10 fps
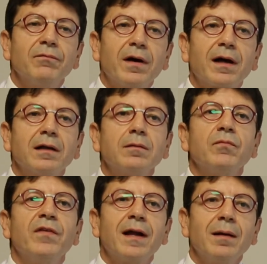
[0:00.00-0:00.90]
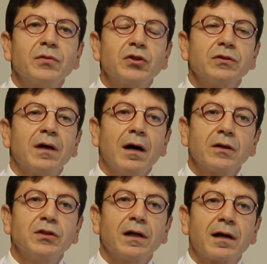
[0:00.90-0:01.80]
Fakat verem dışında
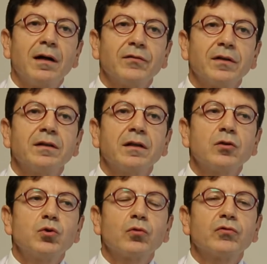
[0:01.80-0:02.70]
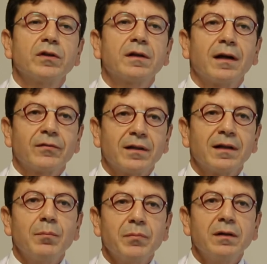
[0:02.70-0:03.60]
akciğer kanserinde de çok sık
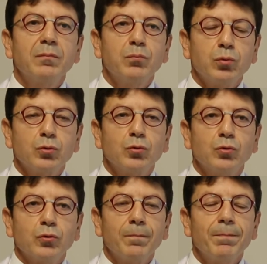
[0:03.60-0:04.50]
rastlanan bir bulgudur.